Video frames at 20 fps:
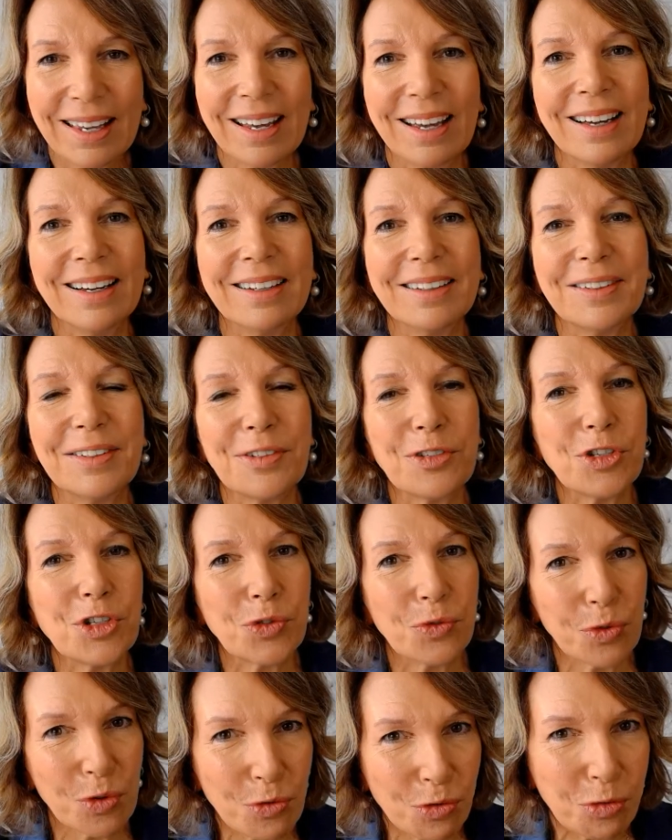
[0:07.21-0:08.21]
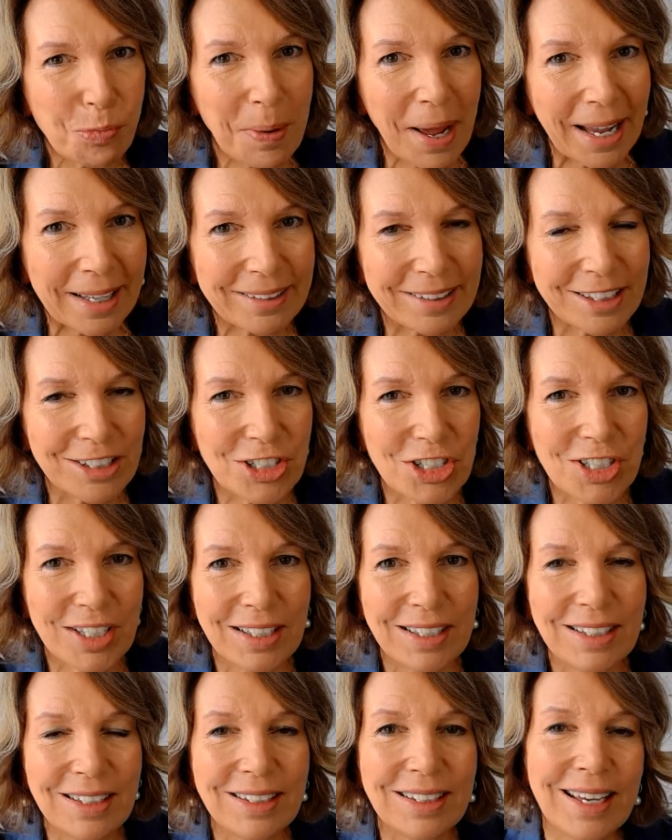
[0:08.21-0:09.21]
Euh, je veux vous
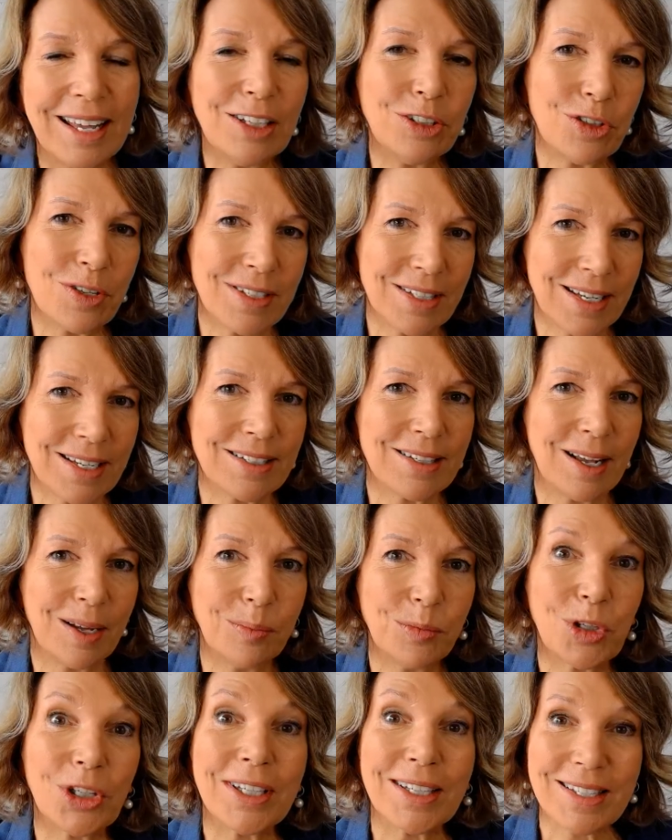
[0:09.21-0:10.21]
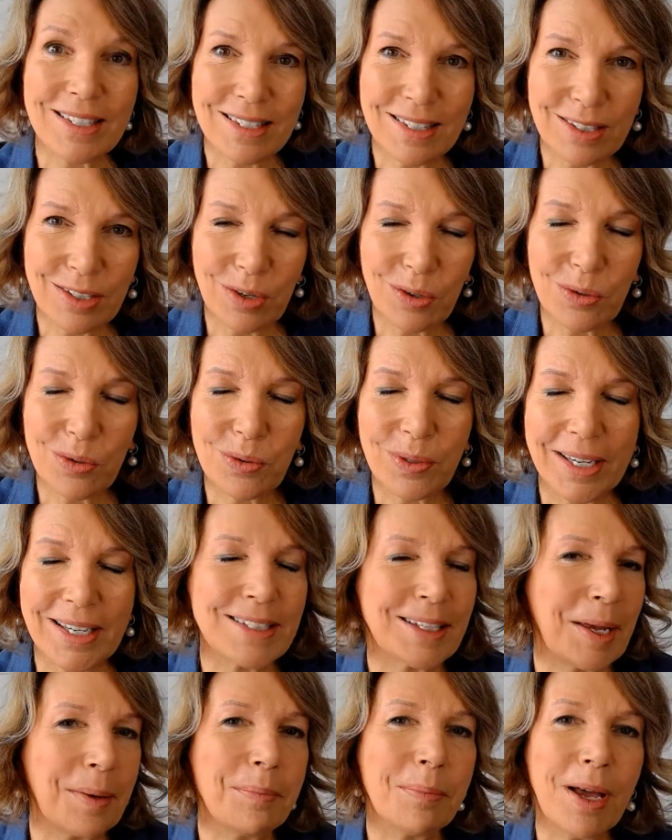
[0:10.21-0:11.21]
partager quelques exemples de questions
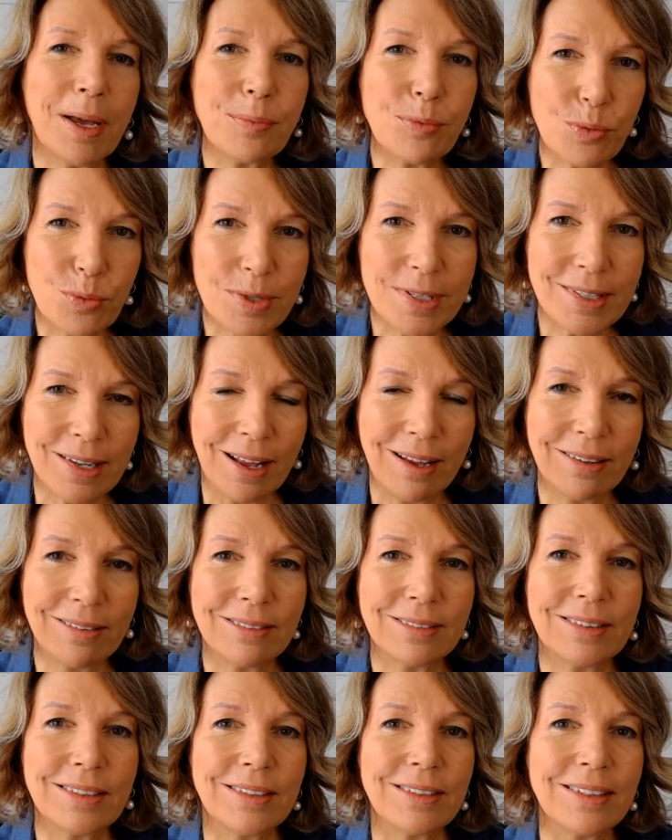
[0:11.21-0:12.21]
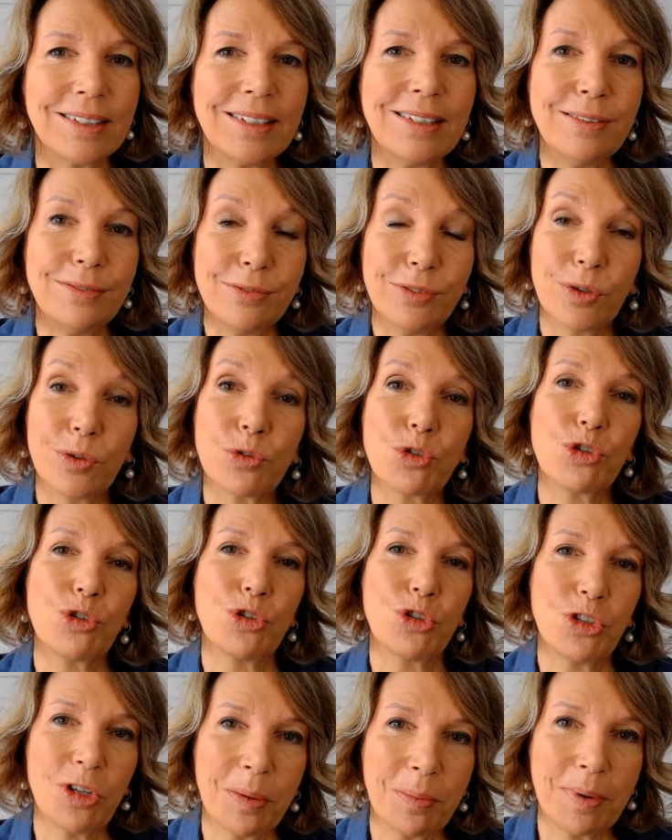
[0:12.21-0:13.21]
extrêmement puissantes qui vont
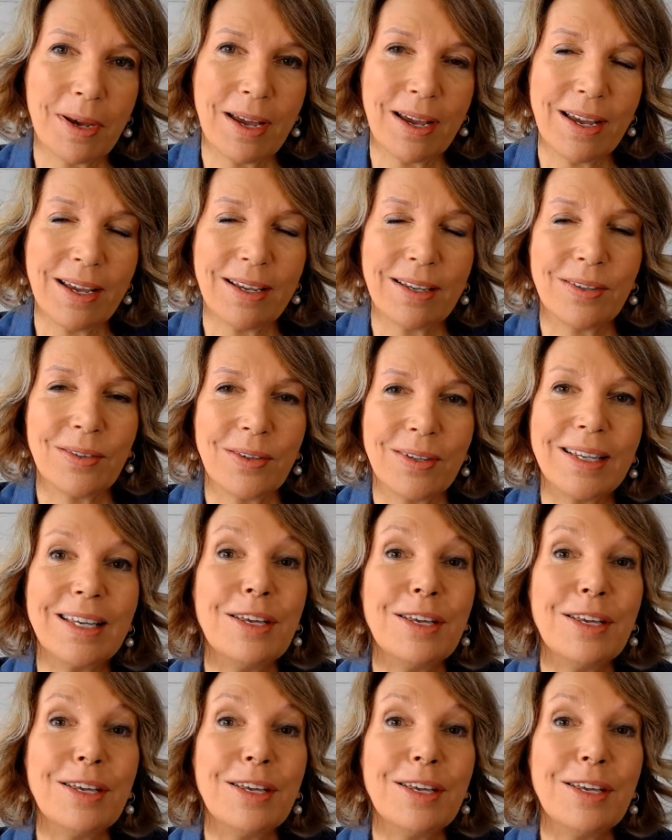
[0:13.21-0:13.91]
justement euh,